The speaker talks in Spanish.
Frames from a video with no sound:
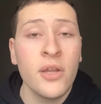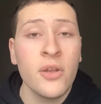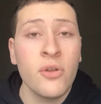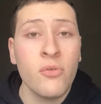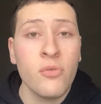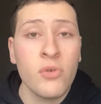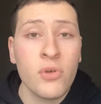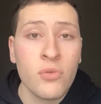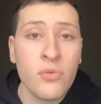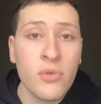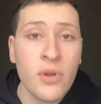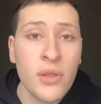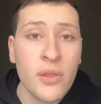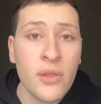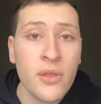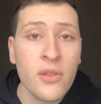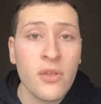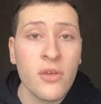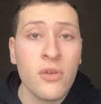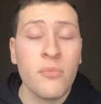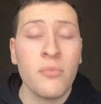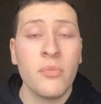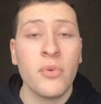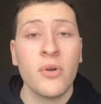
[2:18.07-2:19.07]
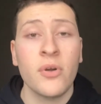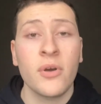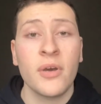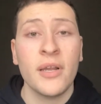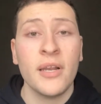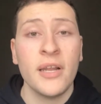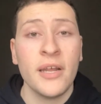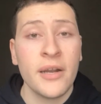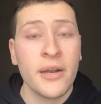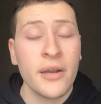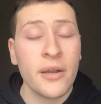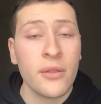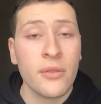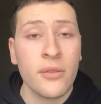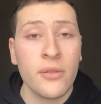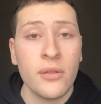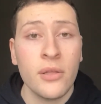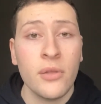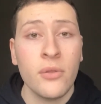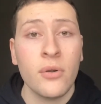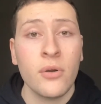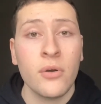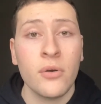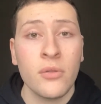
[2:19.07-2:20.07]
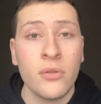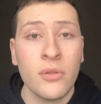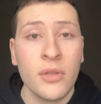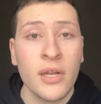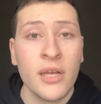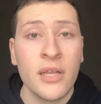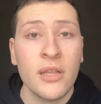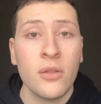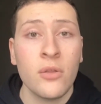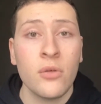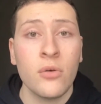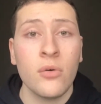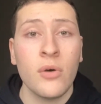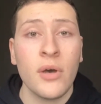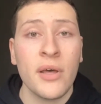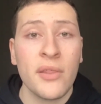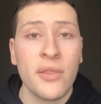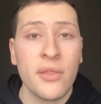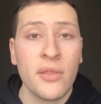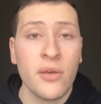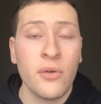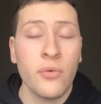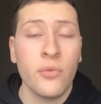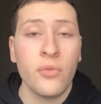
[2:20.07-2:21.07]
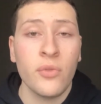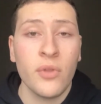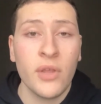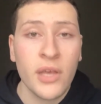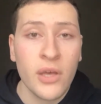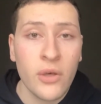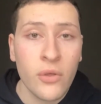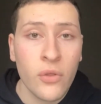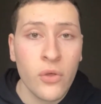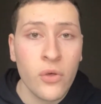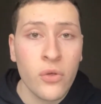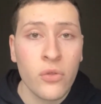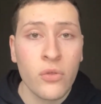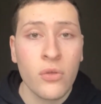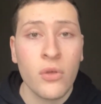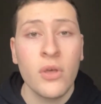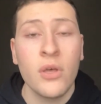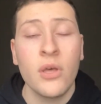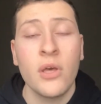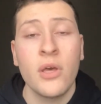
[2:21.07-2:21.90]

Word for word: no es una cesión porque le han rescindido el contrato hace un día o dos,